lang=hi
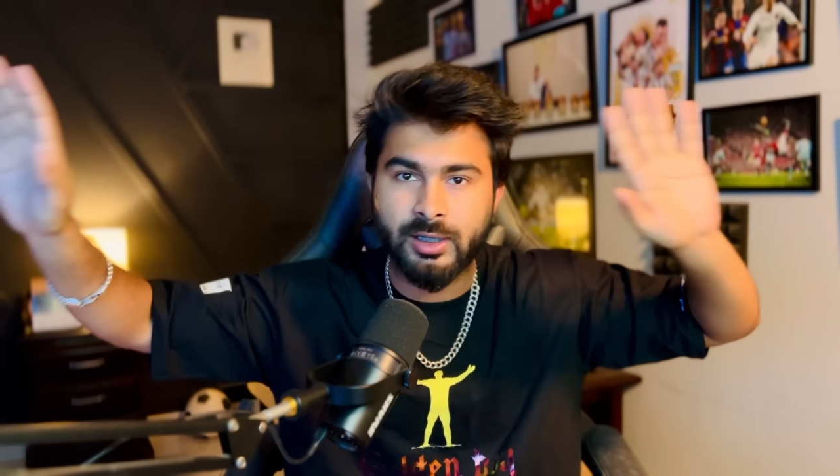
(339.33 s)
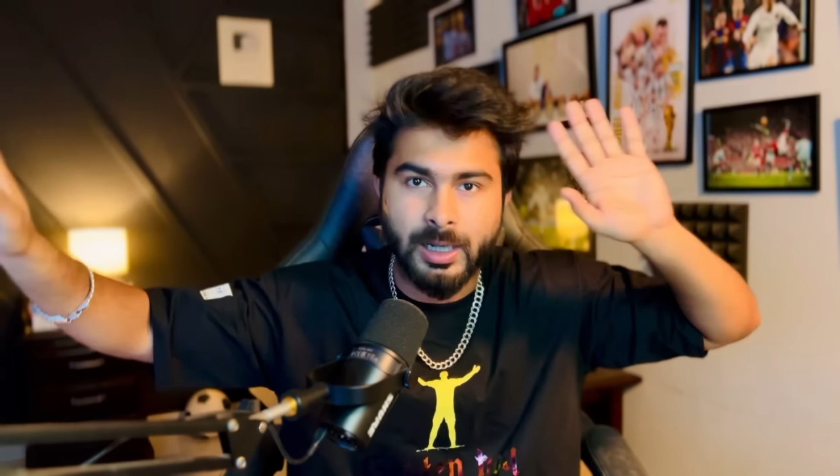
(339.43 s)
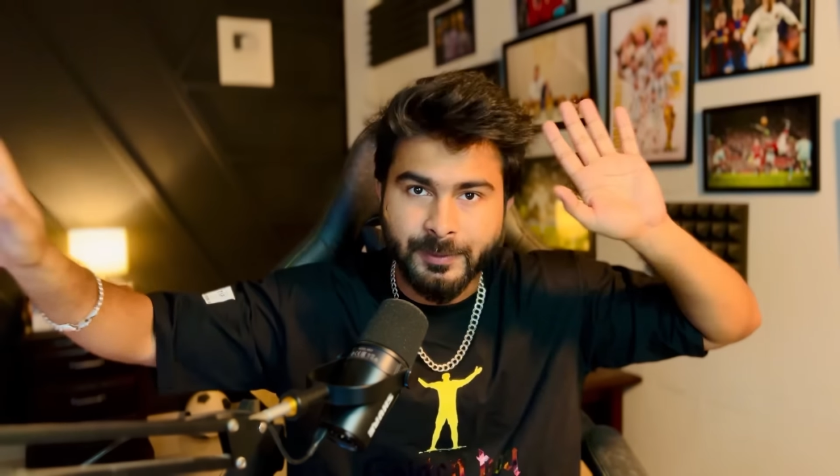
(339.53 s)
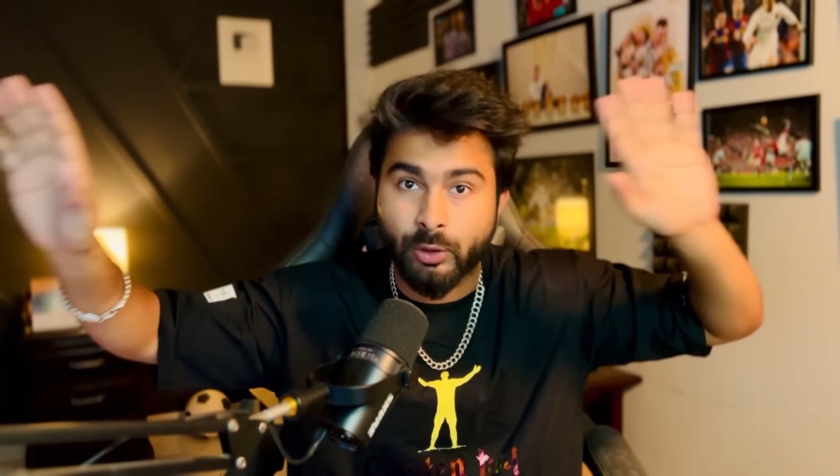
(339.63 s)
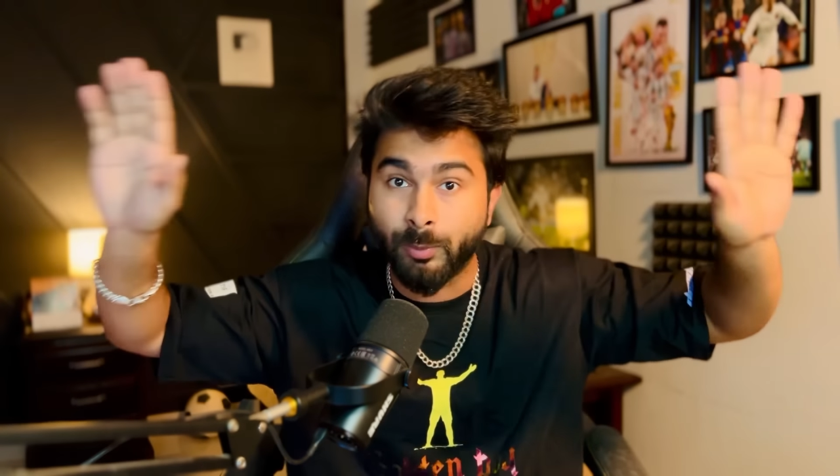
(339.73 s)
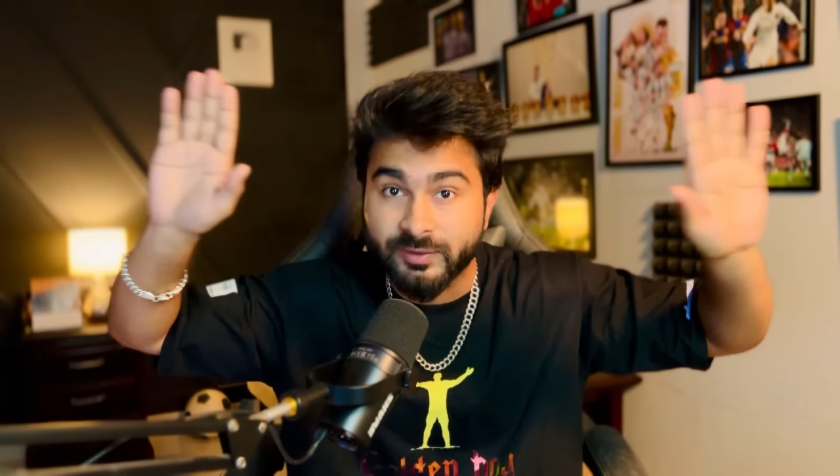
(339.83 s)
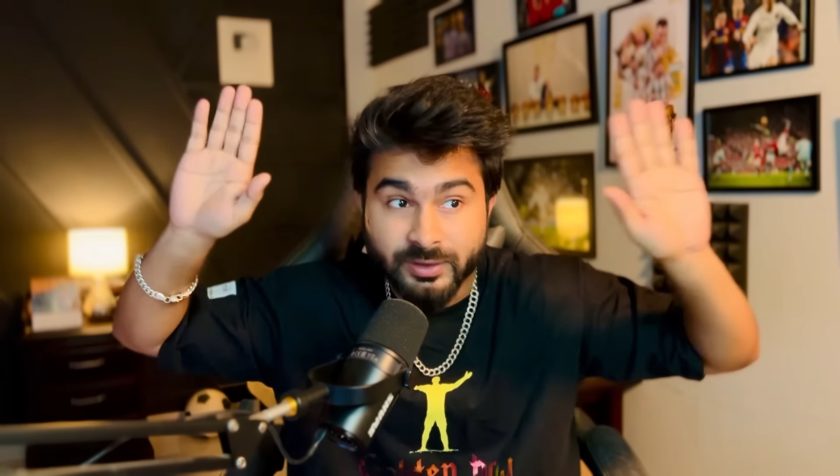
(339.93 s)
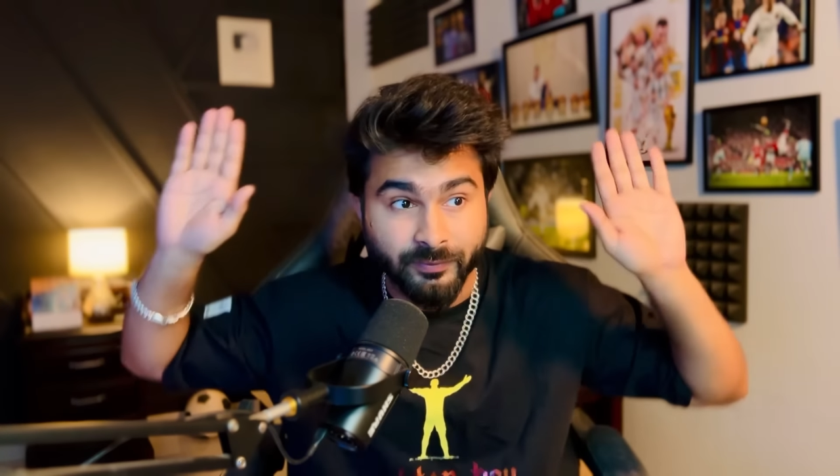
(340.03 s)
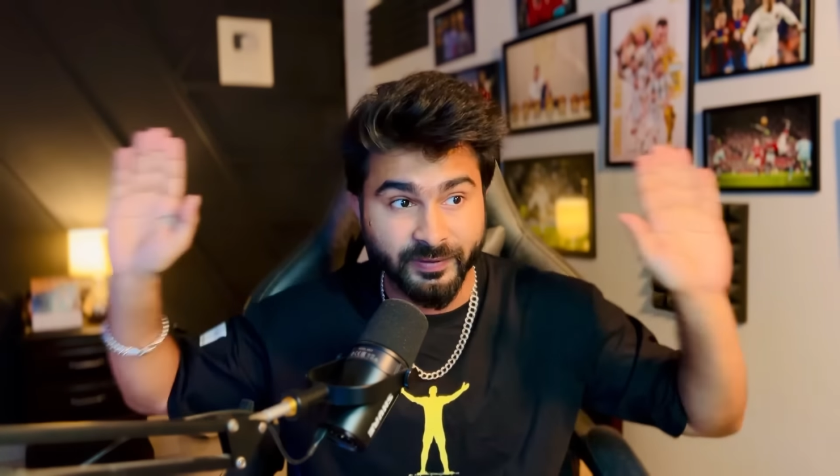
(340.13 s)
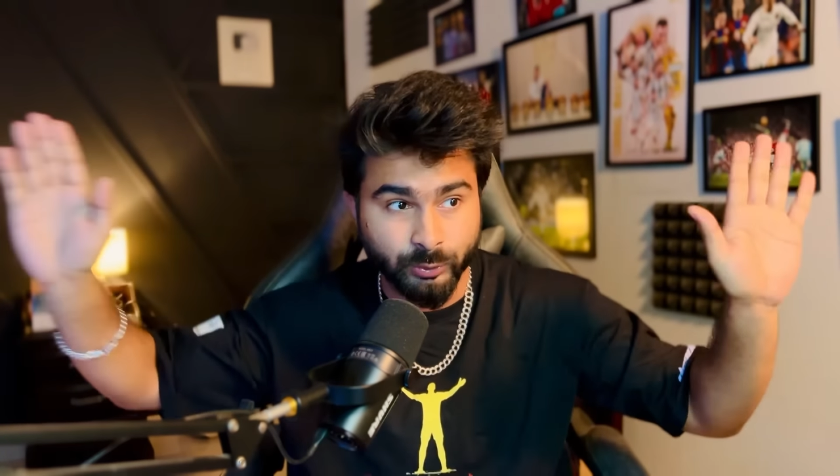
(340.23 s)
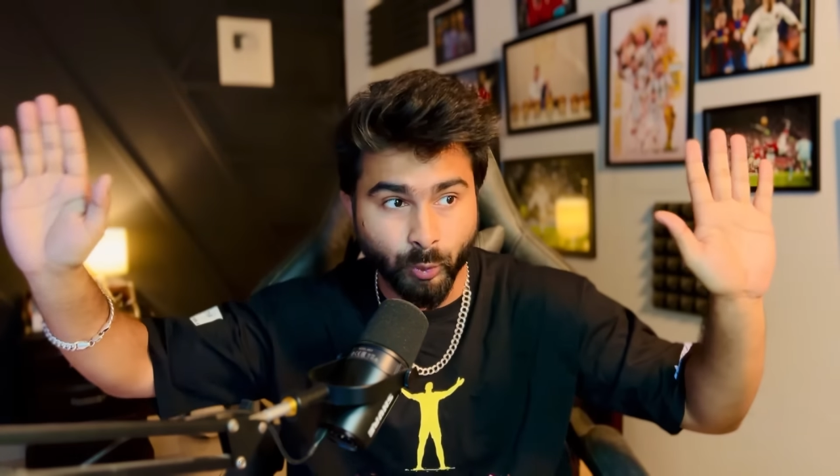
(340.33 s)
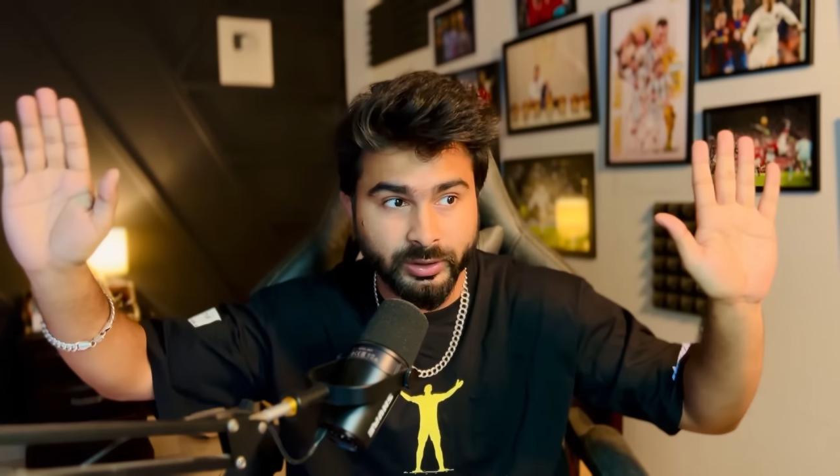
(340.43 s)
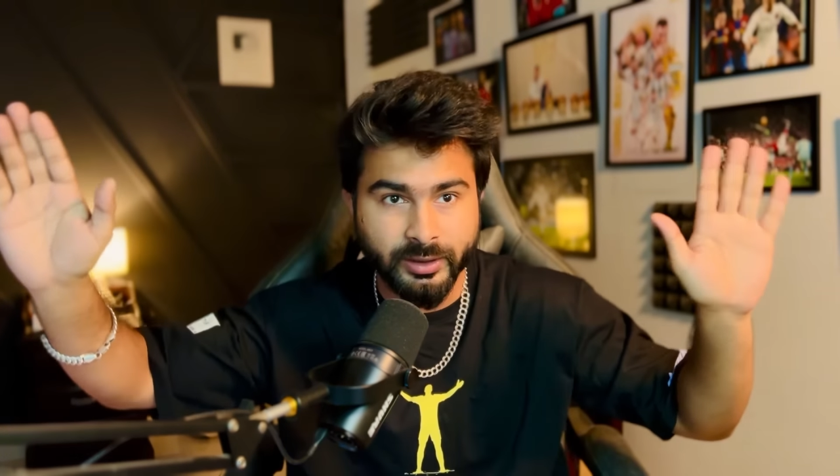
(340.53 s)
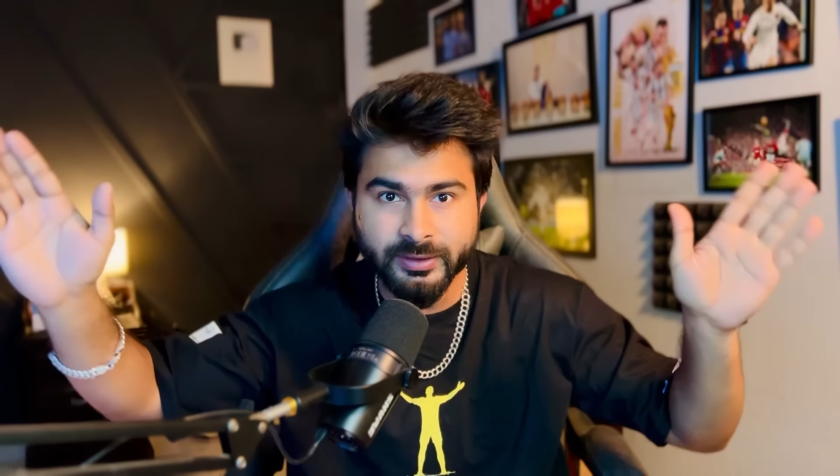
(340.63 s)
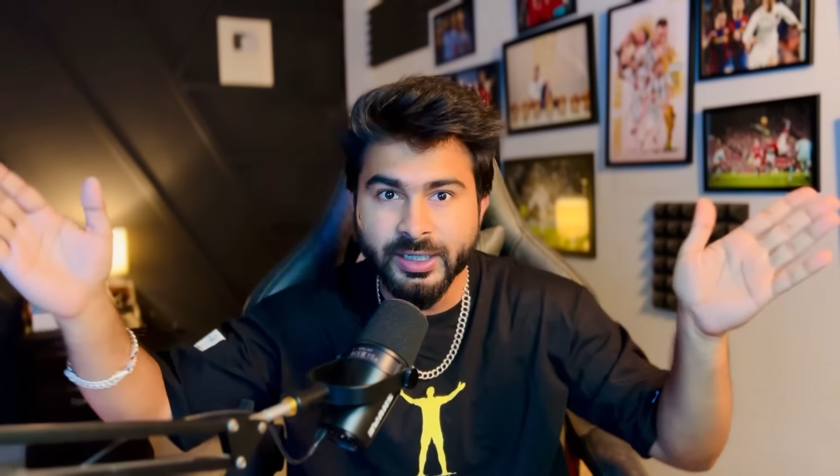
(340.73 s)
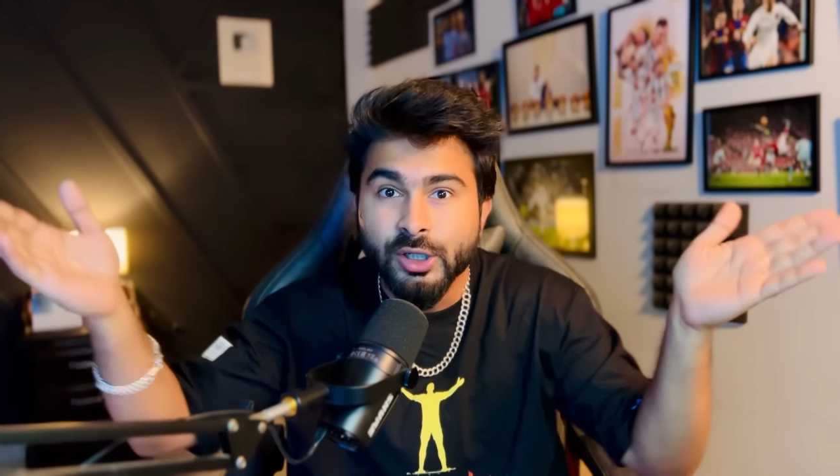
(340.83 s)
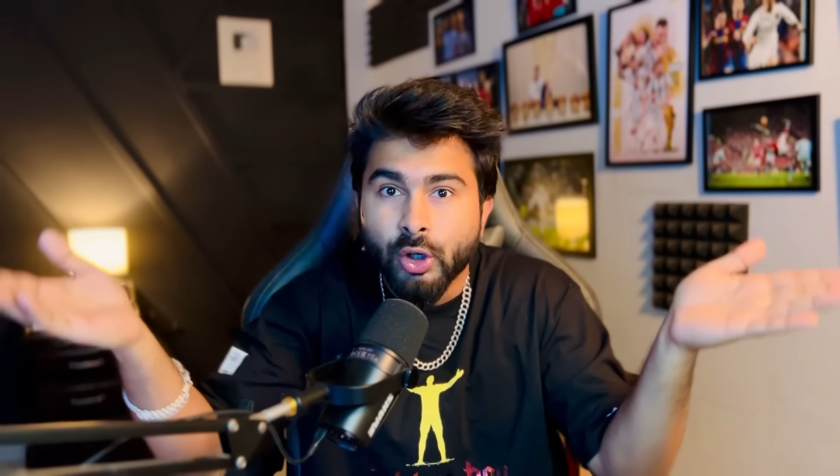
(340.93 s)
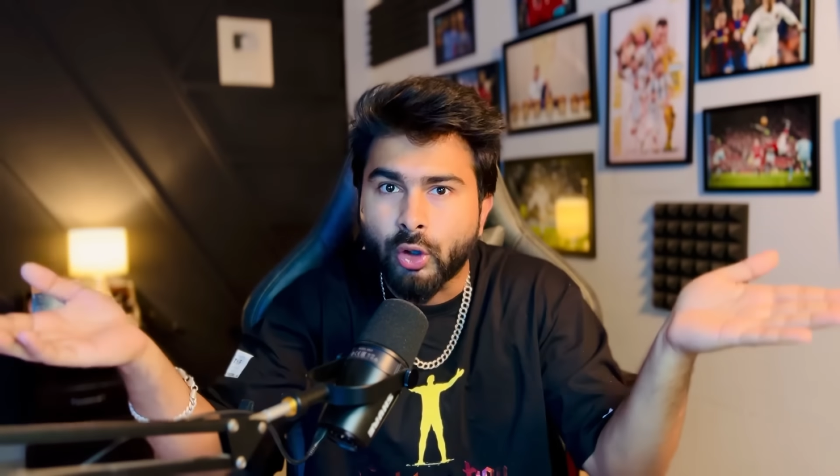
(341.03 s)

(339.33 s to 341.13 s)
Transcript: आपके रॉबर्टसन विथ होल्ड कर रहे थे